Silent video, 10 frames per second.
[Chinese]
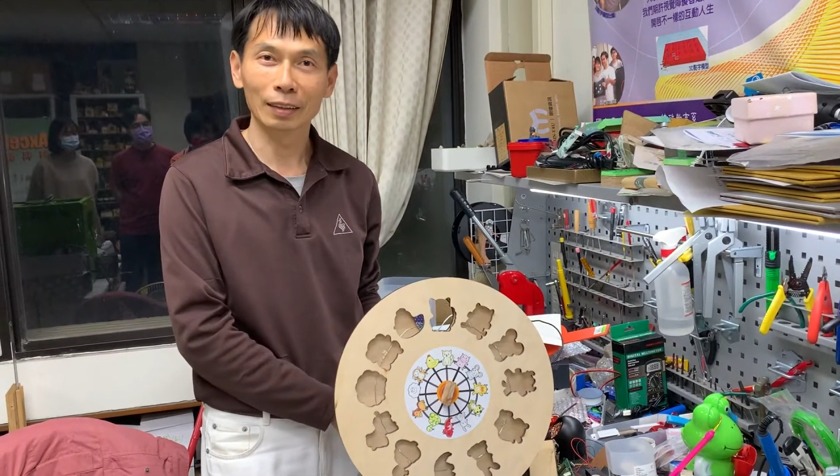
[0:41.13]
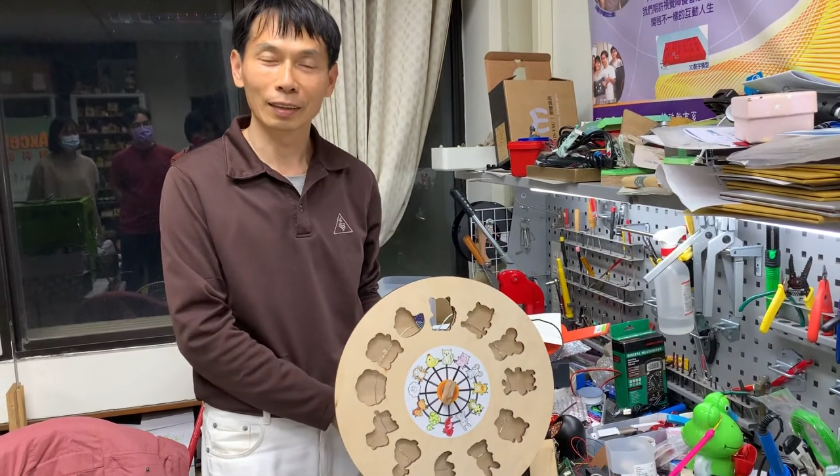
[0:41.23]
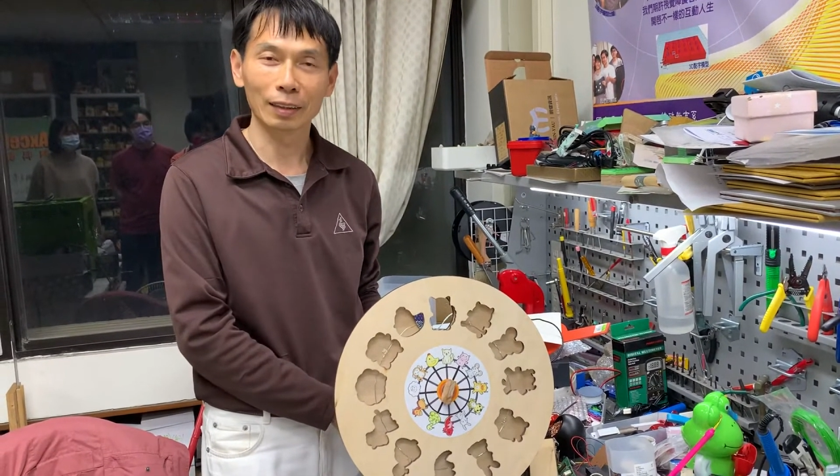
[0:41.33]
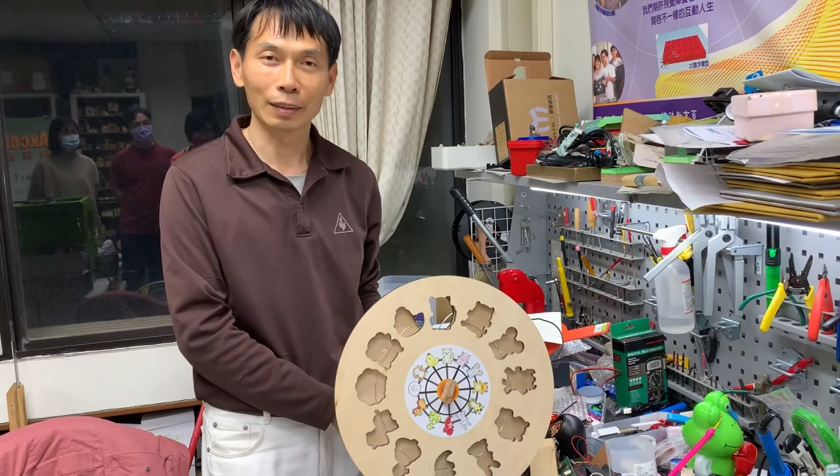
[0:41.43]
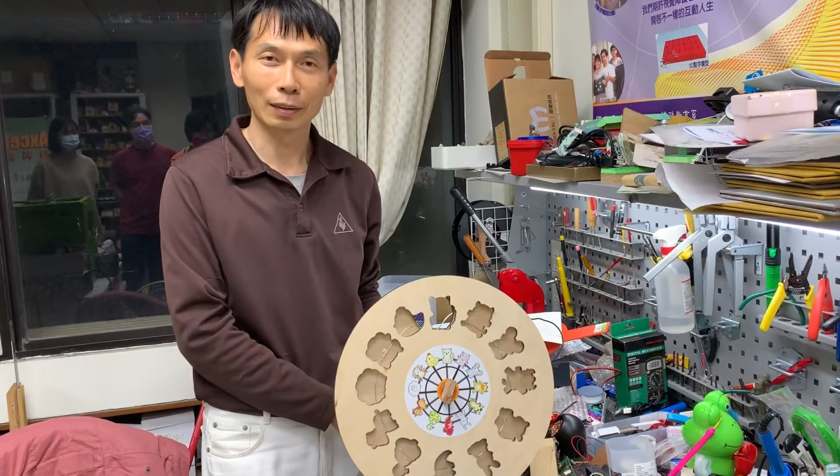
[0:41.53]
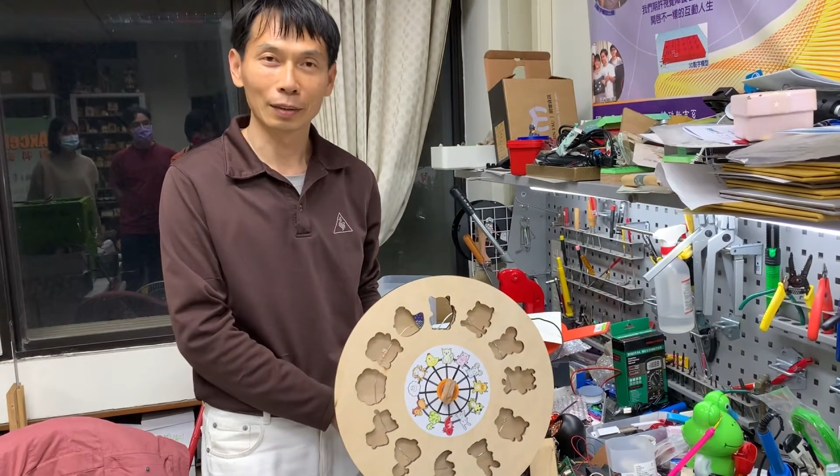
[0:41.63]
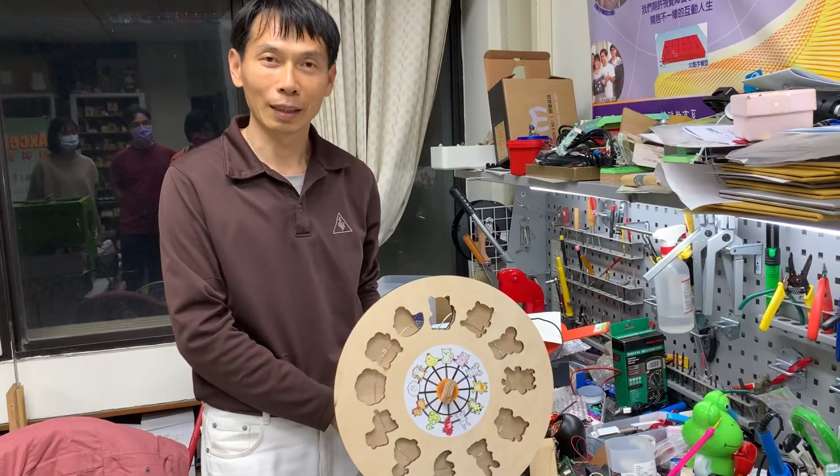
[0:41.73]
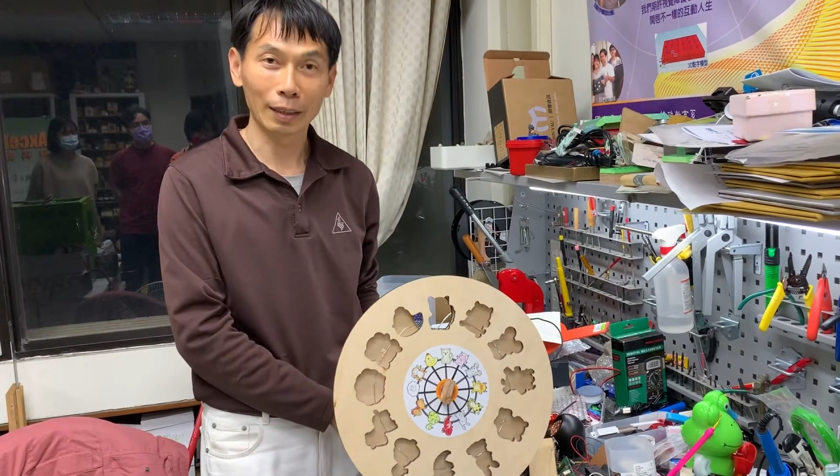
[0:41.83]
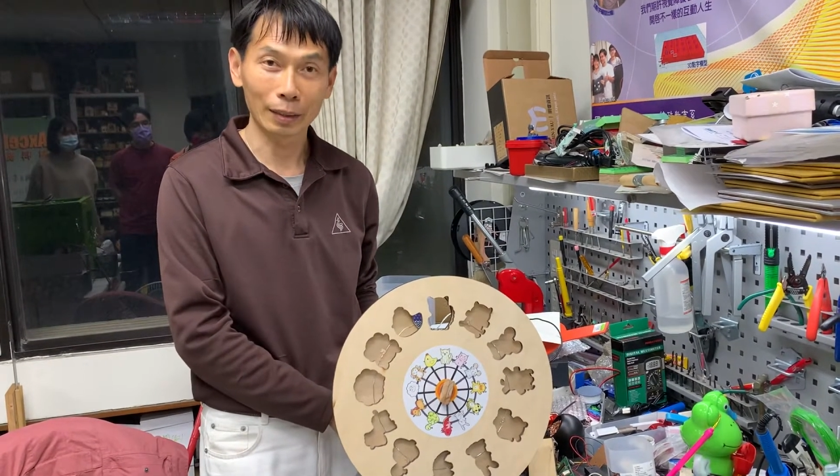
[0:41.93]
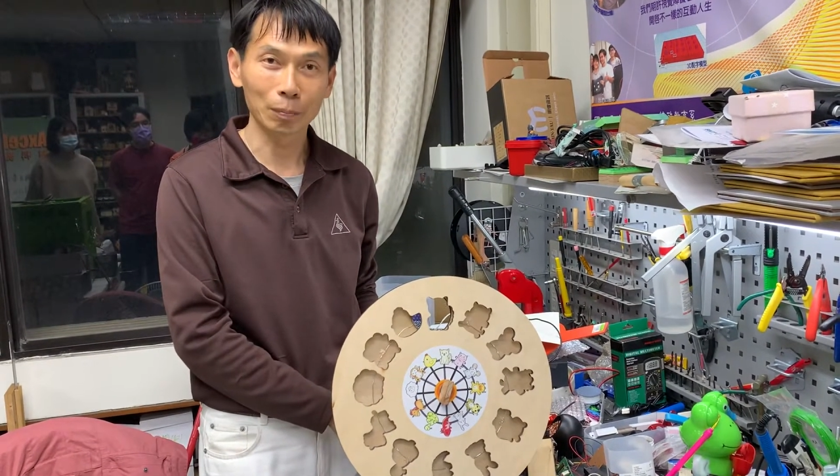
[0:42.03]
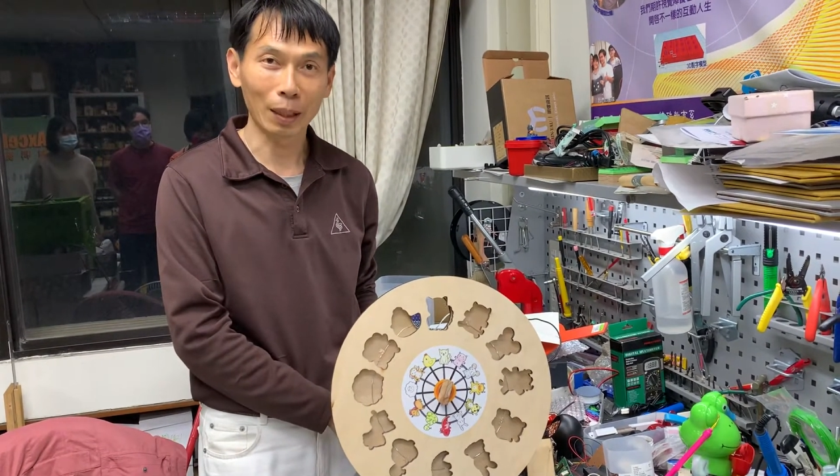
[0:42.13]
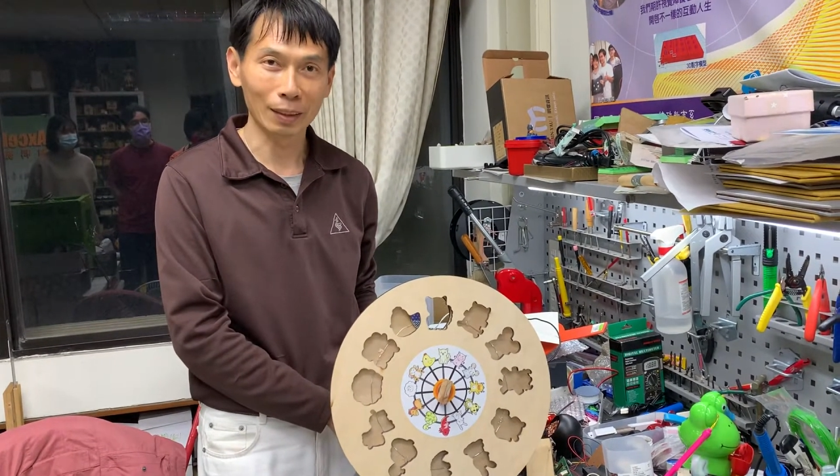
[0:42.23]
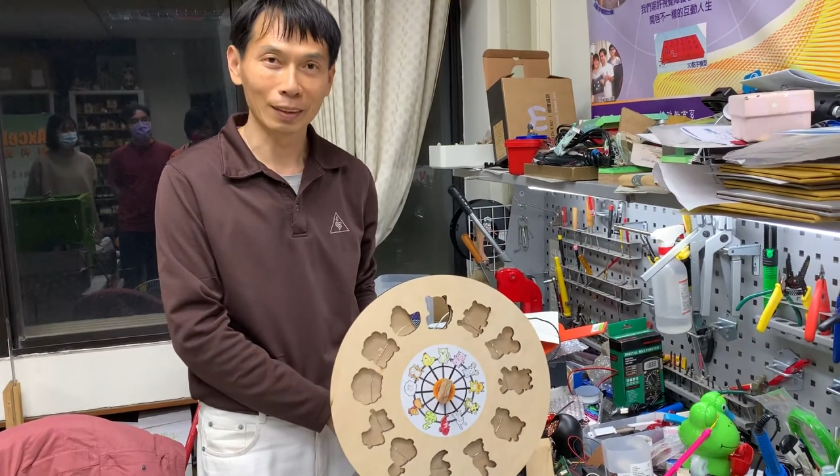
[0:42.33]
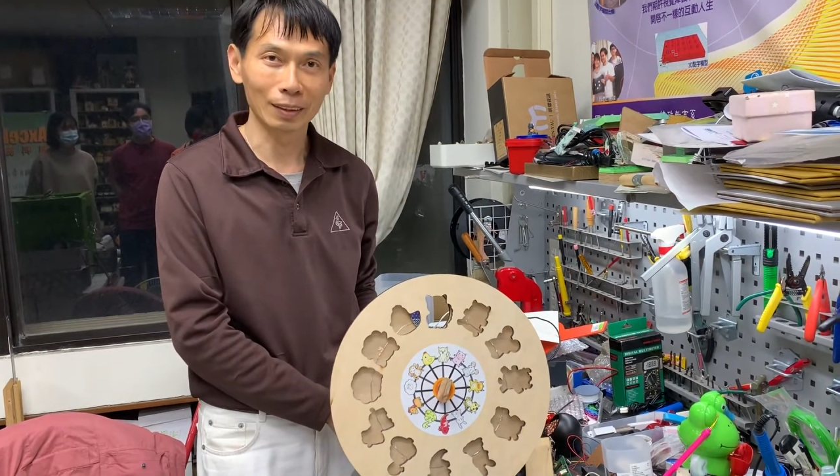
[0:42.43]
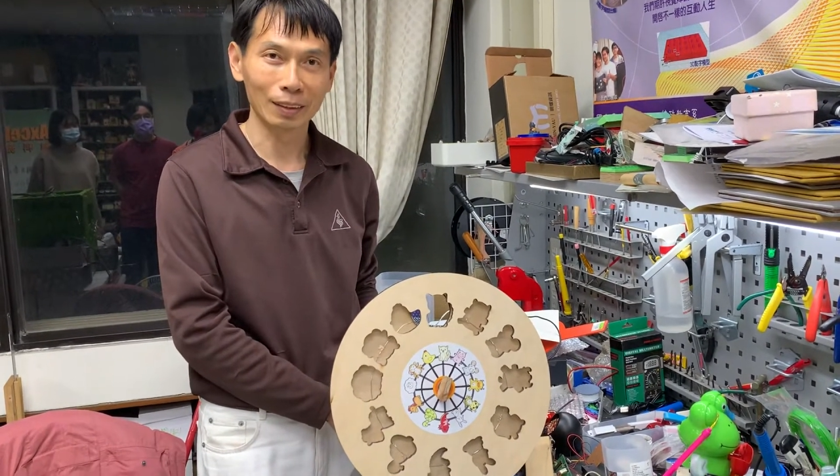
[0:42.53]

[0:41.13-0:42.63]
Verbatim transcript: 那个 I C 板子，